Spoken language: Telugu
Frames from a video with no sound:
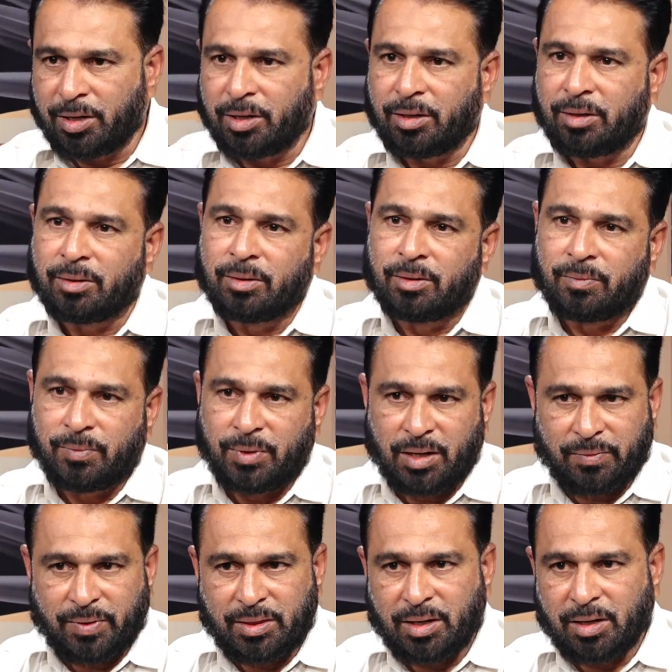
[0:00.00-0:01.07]
రెడ్డి
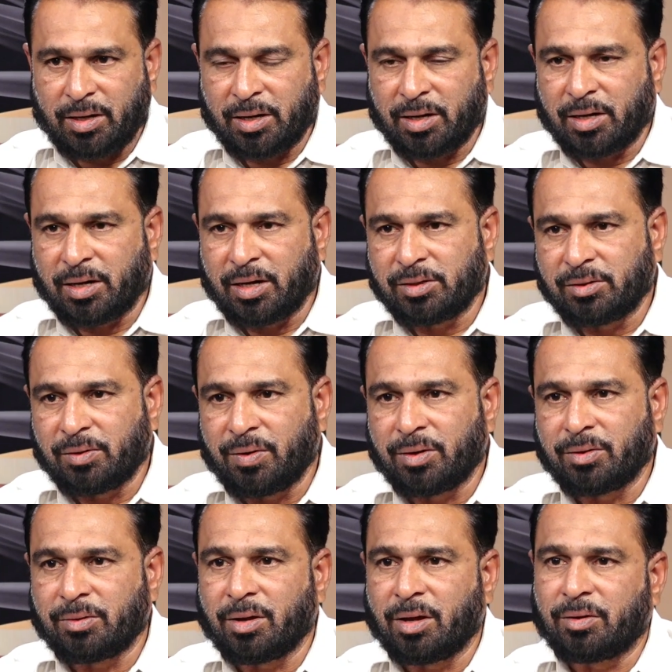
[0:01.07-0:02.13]
వీళ్ళకి వ్యతిరేకంగా కేసులు
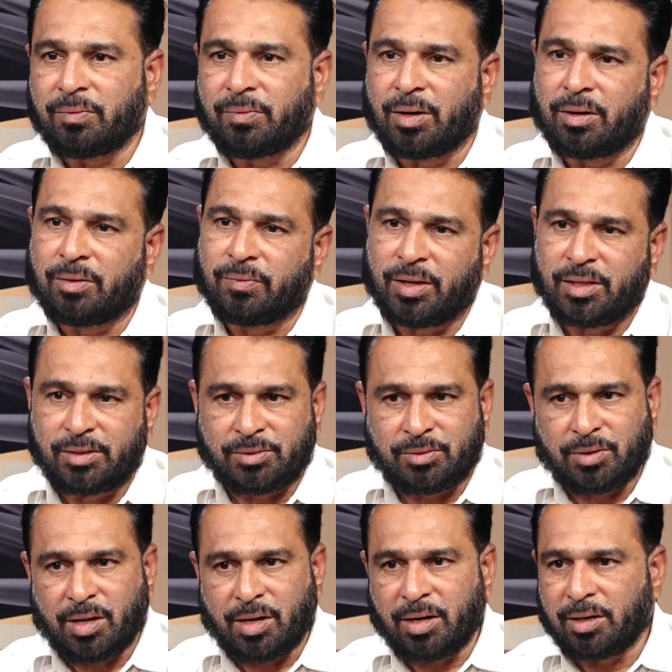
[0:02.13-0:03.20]
పెడుతున్నారు వీళ్ళను
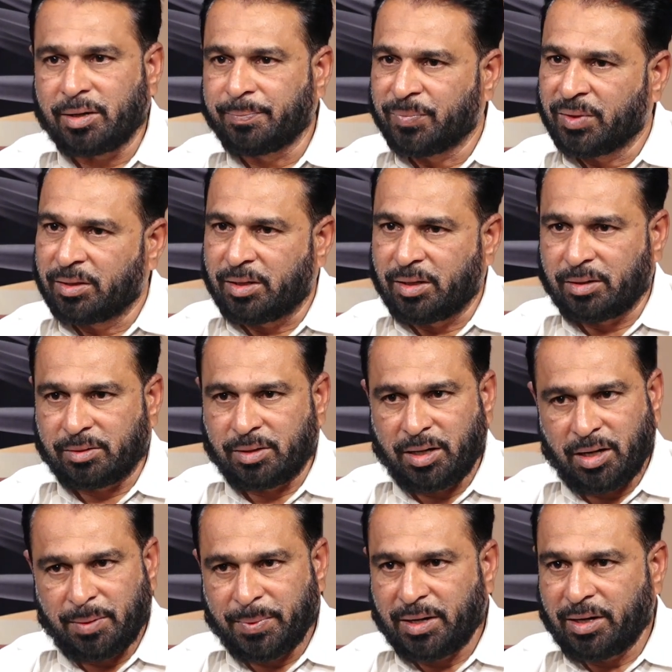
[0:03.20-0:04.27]
వేధిస్తున్నారని
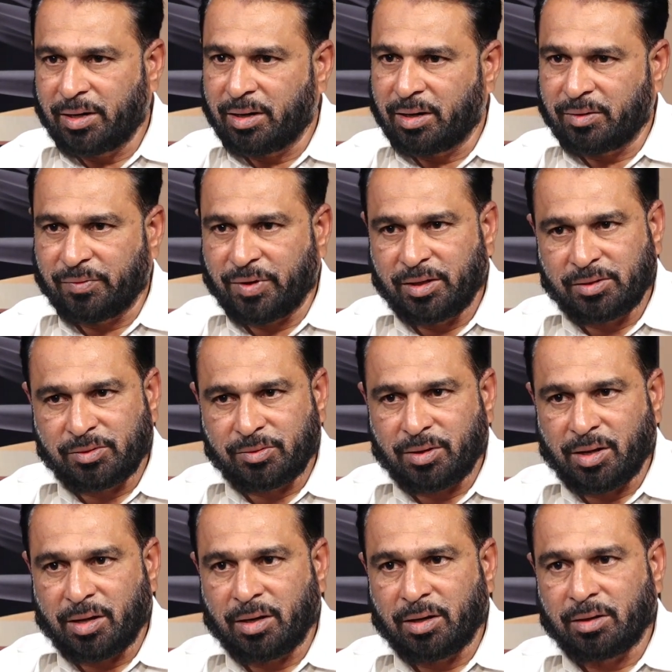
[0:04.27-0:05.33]
టీడీపీ లీడర్ను
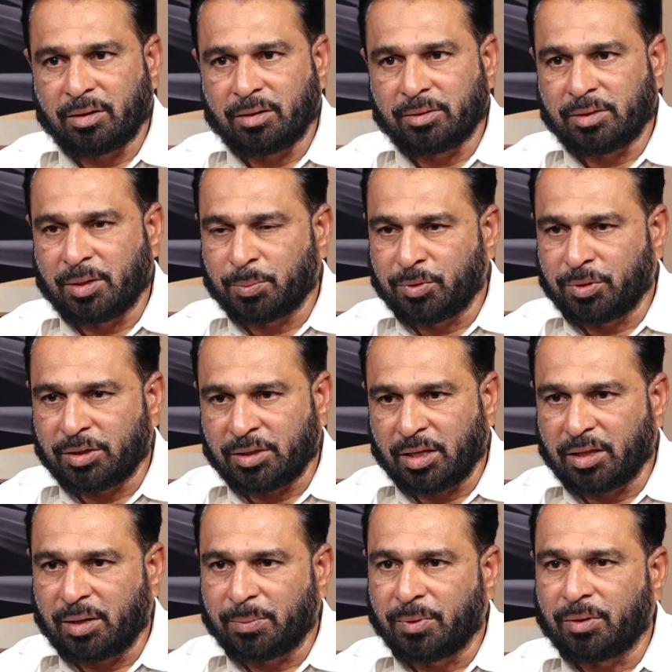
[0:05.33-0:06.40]
వేధిస్తున్నారని చెప్తున్న
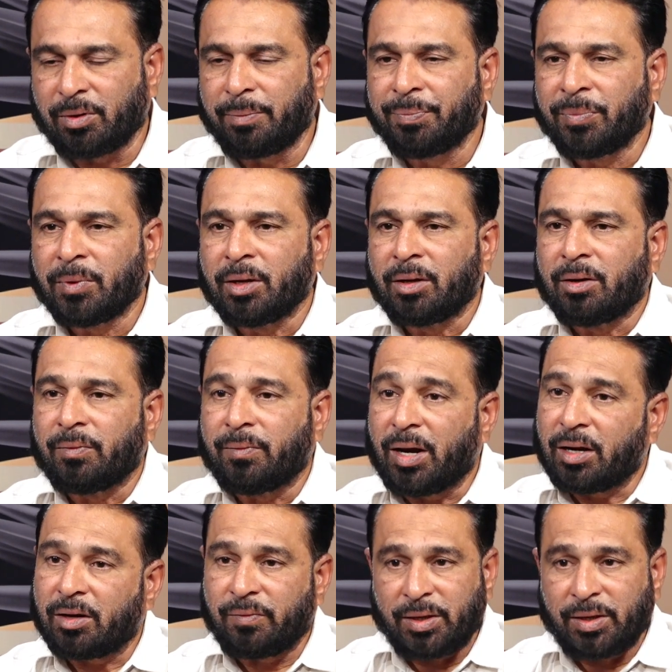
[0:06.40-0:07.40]
సందర్భంలో వాళ్ళకు